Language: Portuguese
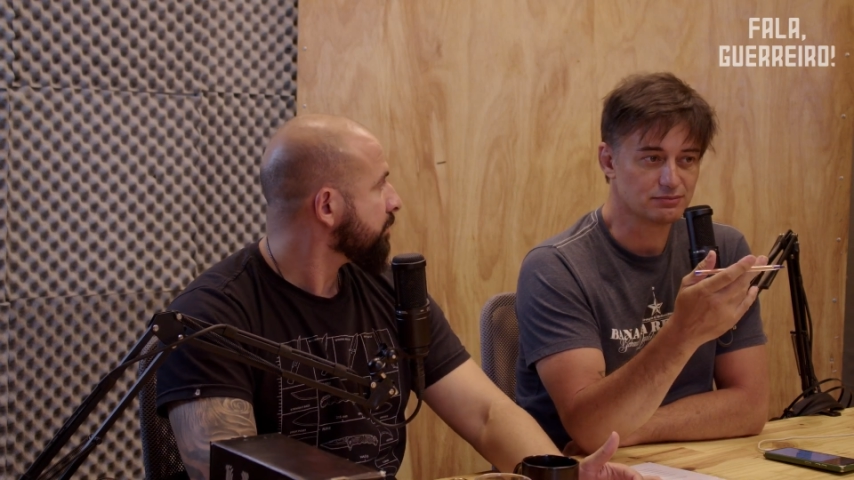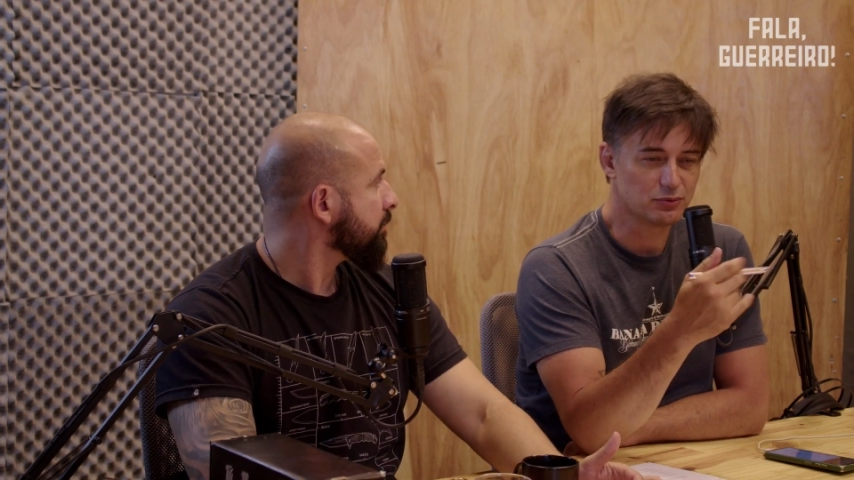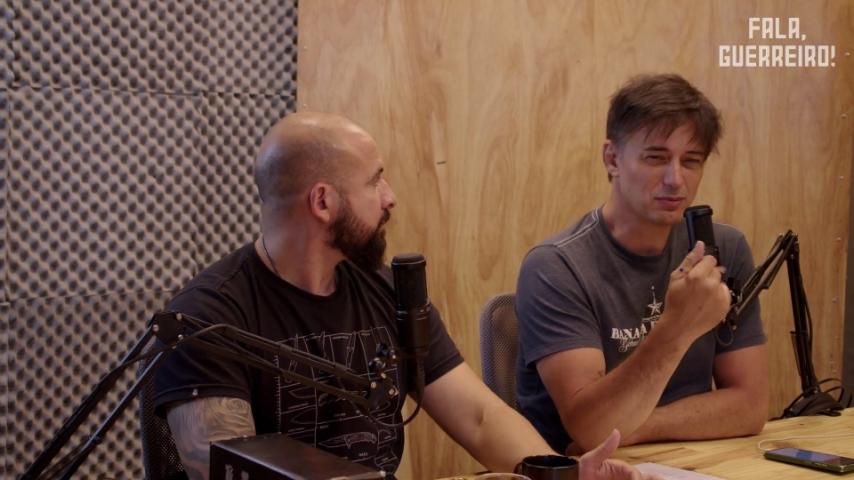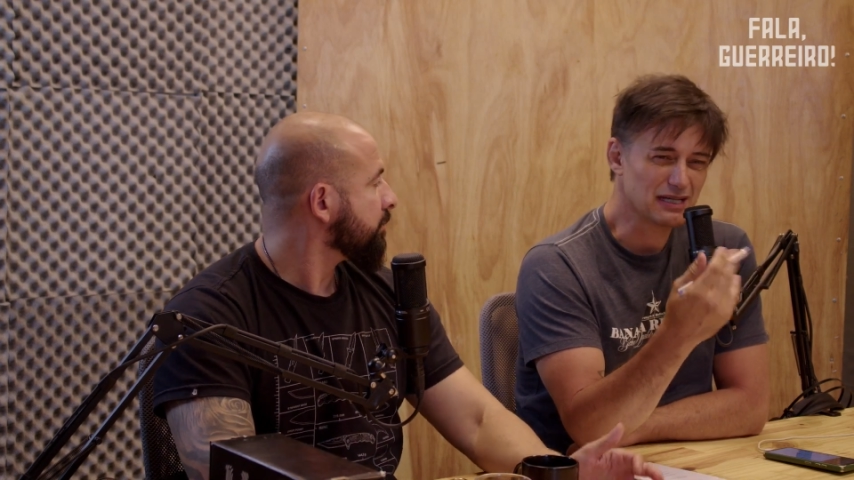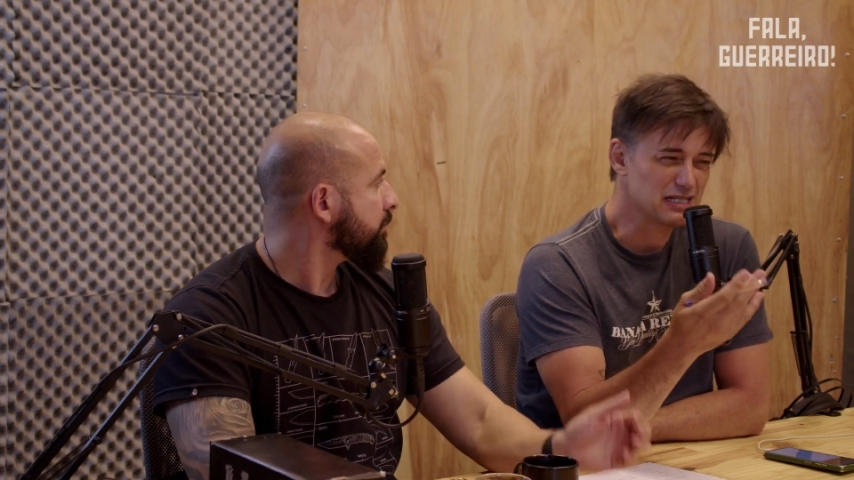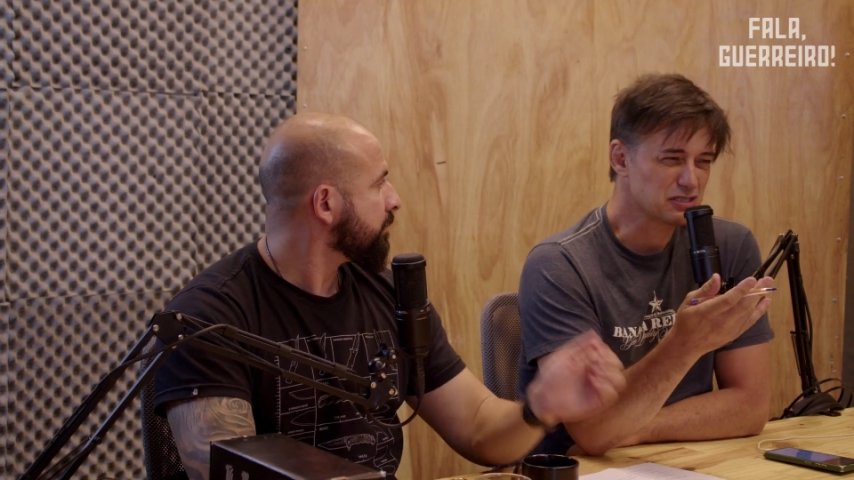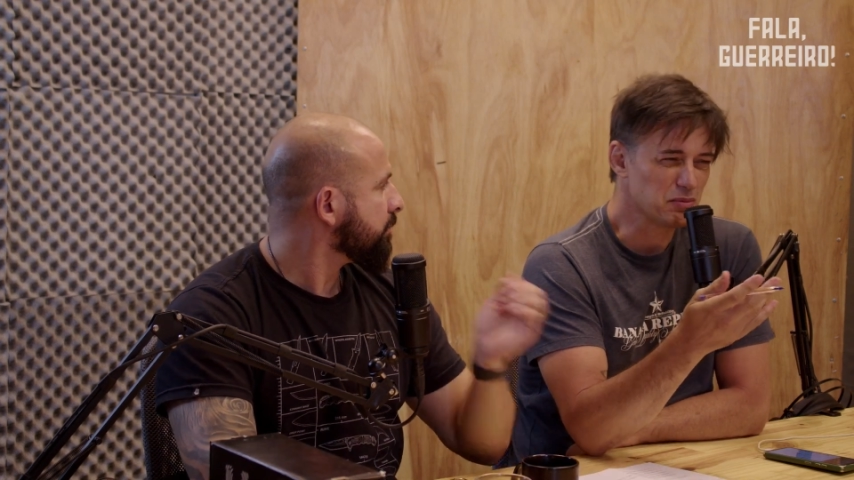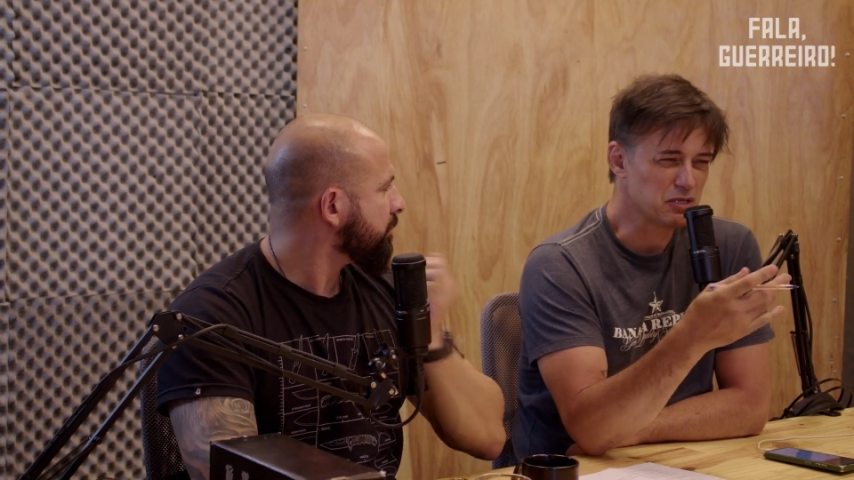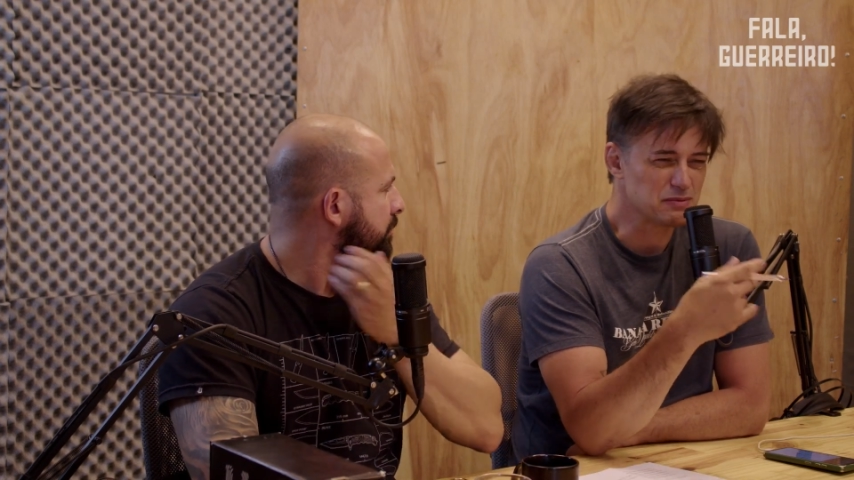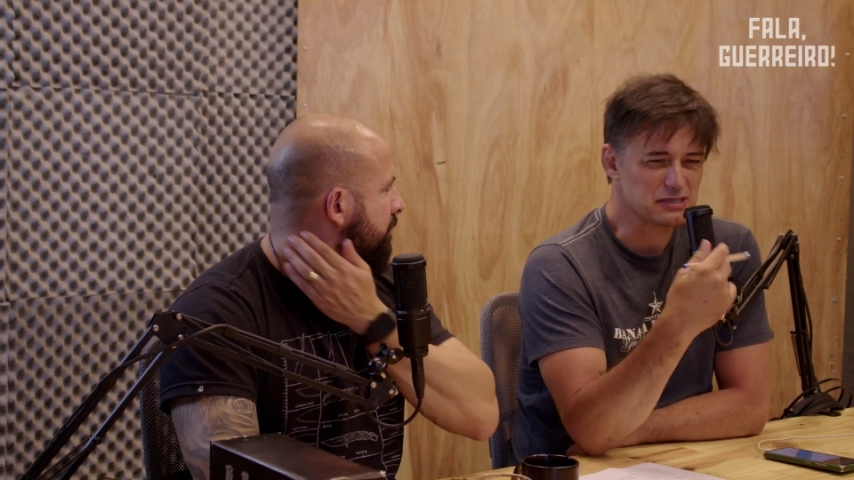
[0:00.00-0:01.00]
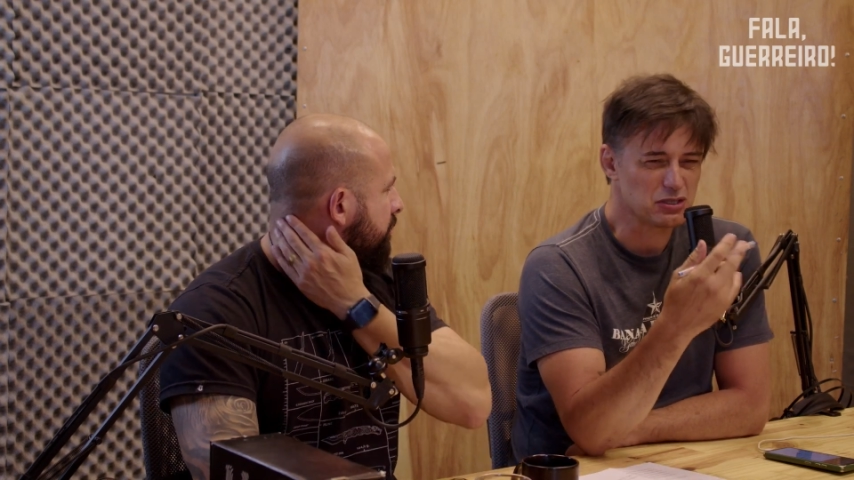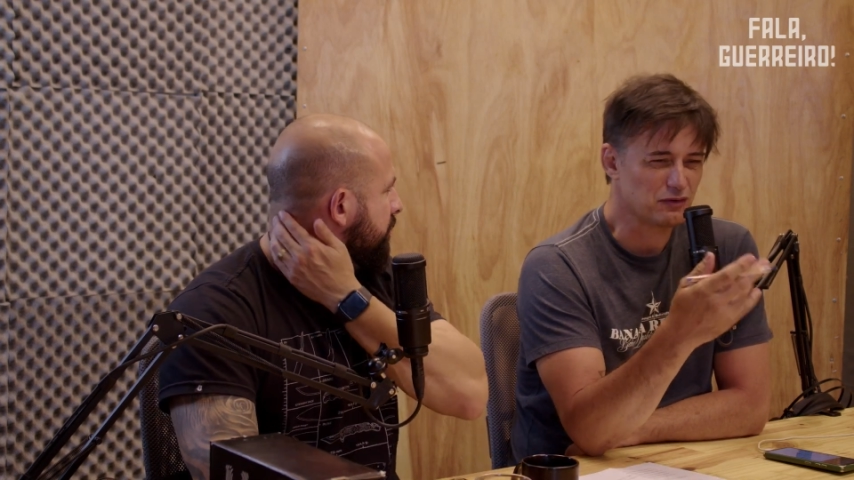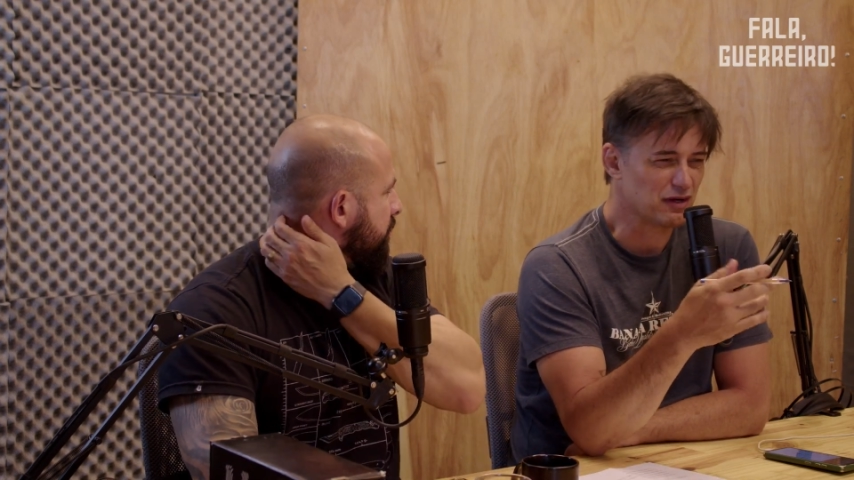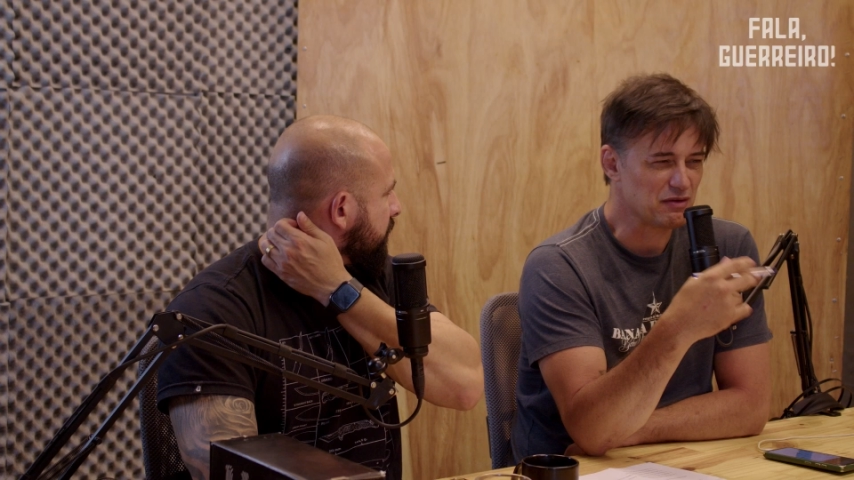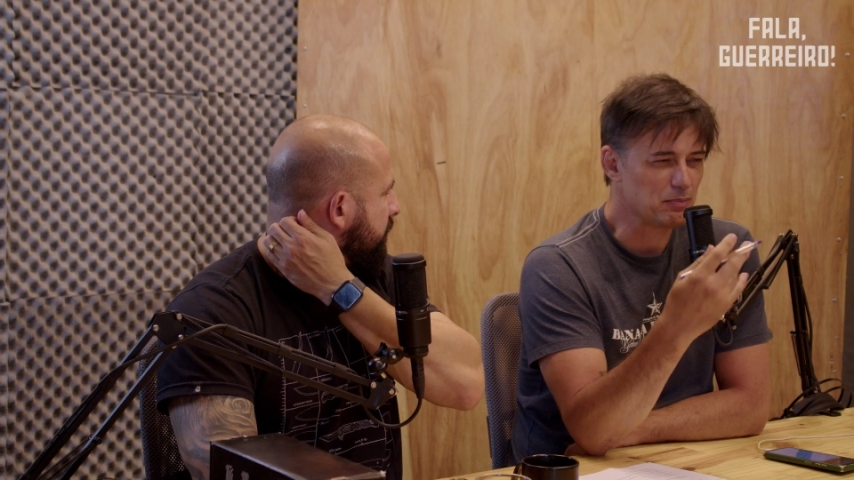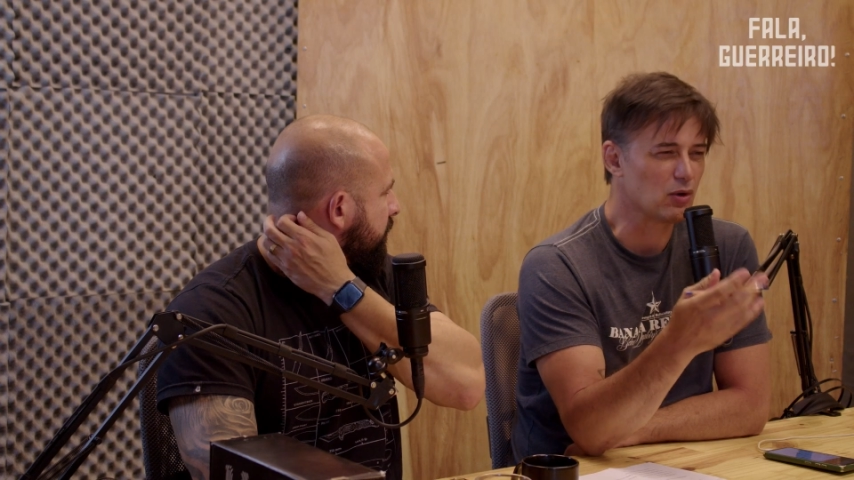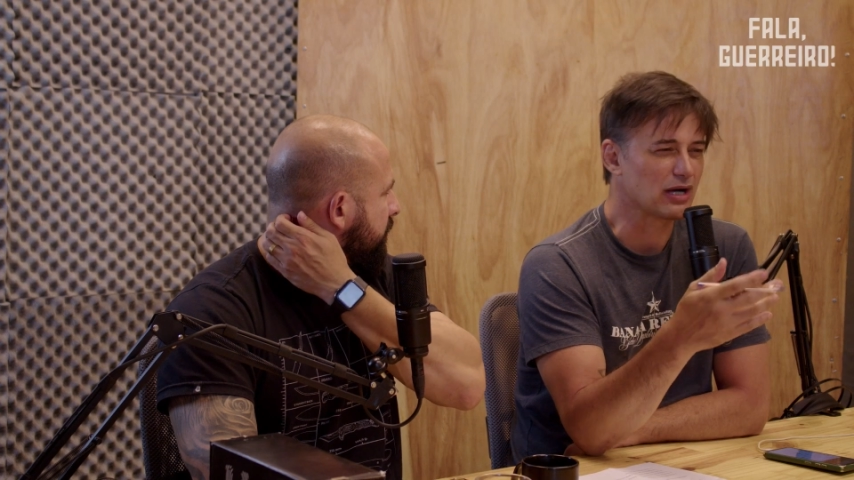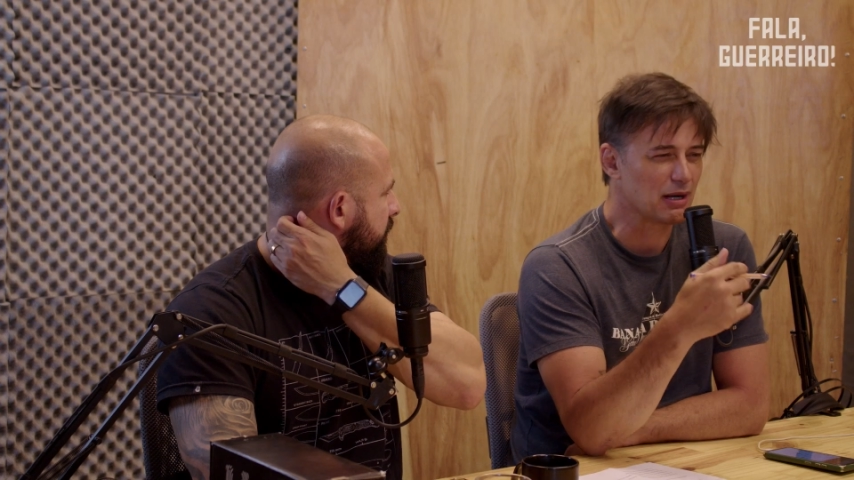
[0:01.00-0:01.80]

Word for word: Por uma questão mesmo assim que eu falava, pô,